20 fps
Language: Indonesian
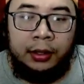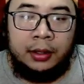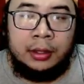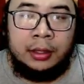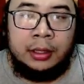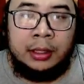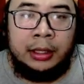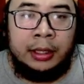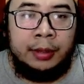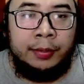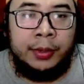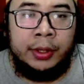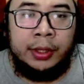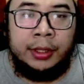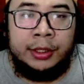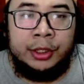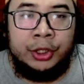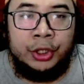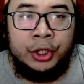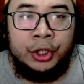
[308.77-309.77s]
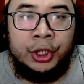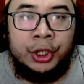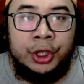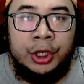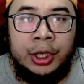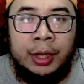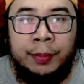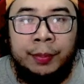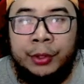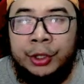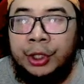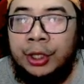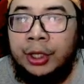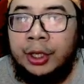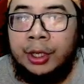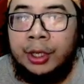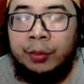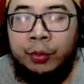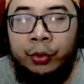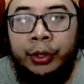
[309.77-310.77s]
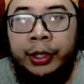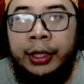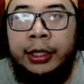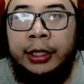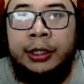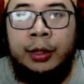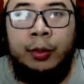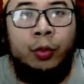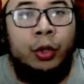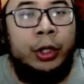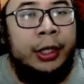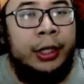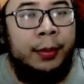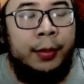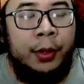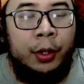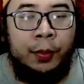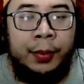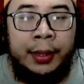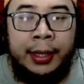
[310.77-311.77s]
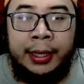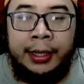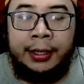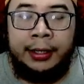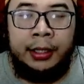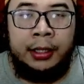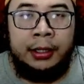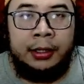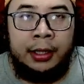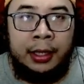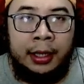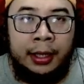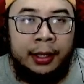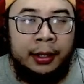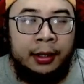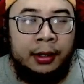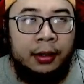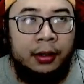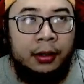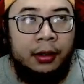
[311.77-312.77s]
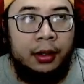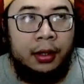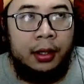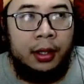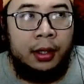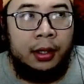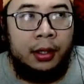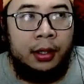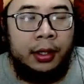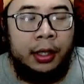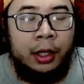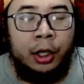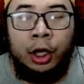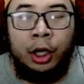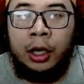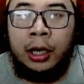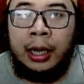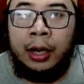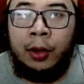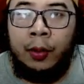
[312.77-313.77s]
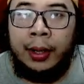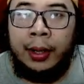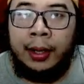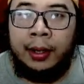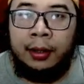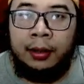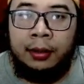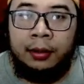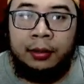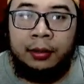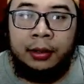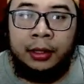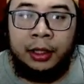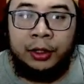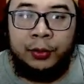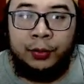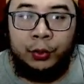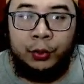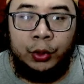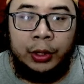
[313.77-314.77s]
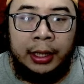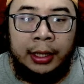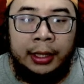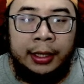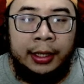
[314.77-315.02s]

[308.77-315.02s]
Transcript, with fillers: Kalian ambil di sini dapat 3000 ya guys ya buat yang baru main. Jadi selain uh, reroll awal yang 10 kali